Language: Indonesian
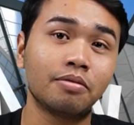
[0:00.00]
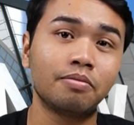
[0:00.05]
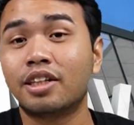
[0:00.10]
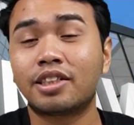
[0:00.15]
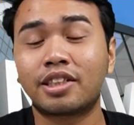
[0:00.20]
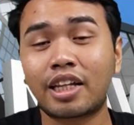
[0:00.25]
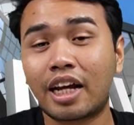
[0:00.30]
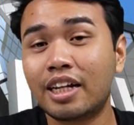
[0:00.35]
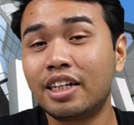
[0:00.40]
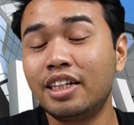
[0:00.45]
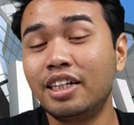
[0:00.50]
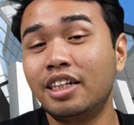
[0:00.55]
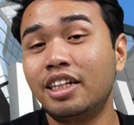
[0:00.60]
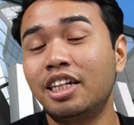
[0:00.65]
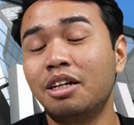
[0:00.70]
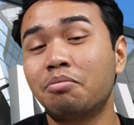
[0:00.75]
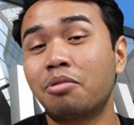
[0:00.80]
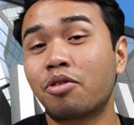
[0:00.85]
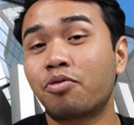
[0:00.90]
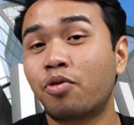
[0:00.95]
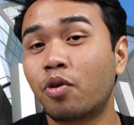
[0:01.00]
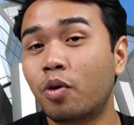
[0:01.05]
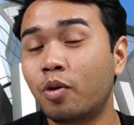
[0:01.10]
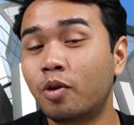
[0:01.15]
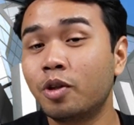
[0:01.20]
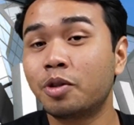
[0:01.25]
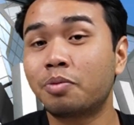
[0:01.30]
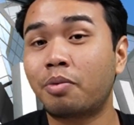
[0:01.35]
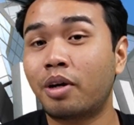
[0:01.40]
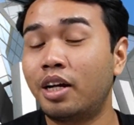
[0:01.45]
Studi ini
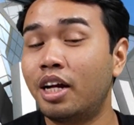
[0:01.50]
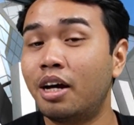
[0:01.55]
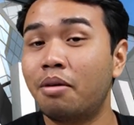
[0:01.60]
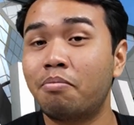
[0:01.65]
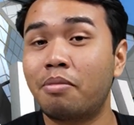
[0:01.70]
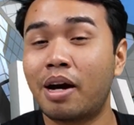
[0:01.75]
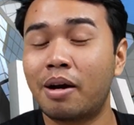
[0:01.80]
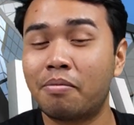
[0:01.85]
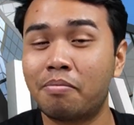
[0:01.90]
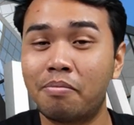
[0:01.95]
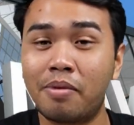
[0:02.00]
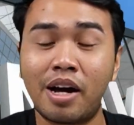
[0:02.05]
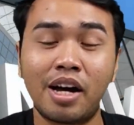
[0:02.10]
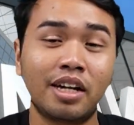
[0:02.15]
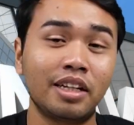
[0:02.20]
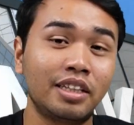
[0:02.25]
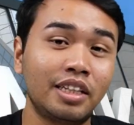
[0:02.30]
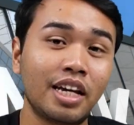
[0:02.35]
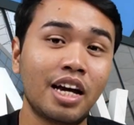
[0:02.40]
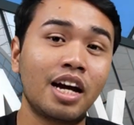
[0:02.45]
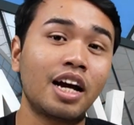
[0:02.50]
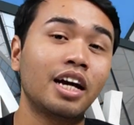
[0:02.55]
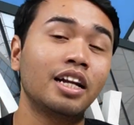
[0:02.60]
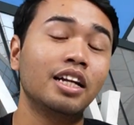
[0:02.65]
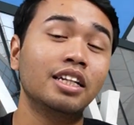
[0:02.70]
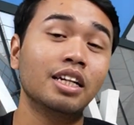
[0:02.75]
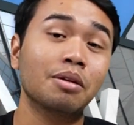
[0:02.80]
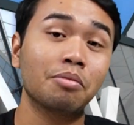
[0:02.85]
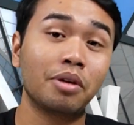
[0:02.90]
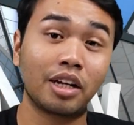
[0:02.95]
berfokus pada bank-bank yang
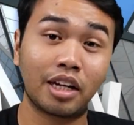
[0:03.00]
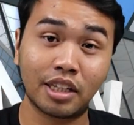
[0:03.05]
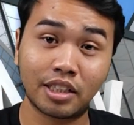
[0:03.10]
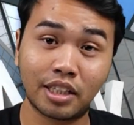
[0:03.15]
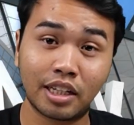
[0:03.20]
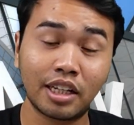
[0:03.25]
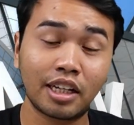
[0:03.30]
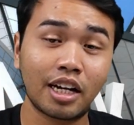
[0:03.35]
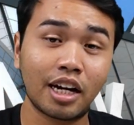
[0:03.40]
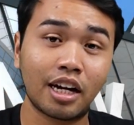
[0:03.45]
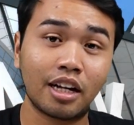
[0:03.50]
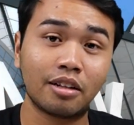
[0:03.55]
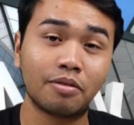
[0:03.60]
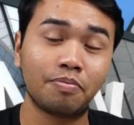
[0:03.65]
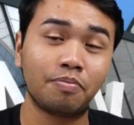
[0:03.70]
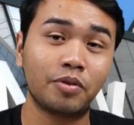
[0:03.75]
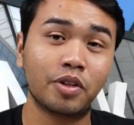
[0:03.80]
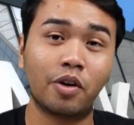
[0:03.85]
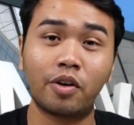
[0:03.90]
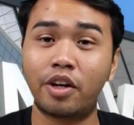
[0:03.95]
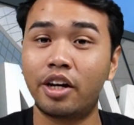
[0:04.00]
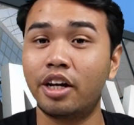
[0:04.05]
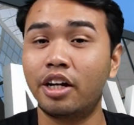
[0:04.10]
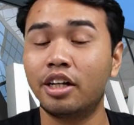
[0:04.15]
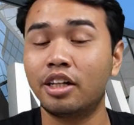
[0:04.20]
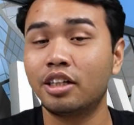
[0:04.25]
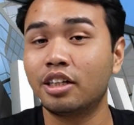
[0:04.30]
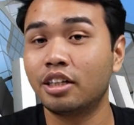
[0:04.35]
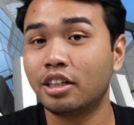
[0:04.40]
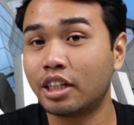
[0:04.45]
ada di Amerika Serikat.
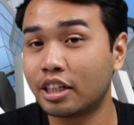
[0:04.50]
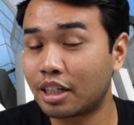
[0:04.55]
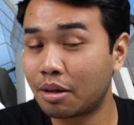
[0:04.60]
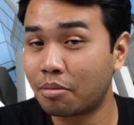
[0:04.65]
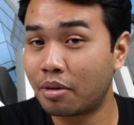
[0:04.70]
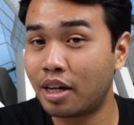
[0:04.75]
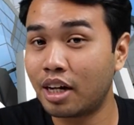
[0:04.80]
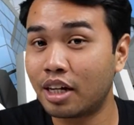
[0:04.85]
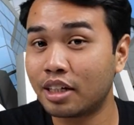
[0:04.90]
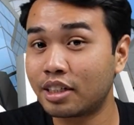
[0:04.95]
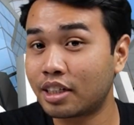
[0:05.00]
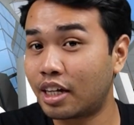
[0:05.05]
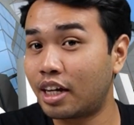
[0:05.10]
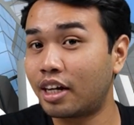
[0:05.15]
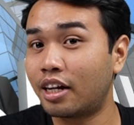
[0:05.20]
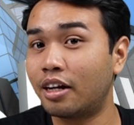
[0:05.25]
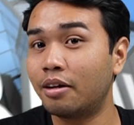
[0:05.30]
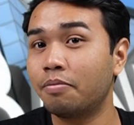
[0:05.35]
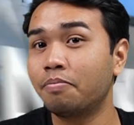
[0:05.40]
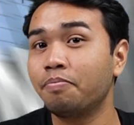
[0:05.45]
Oke, kita bedah sekarang.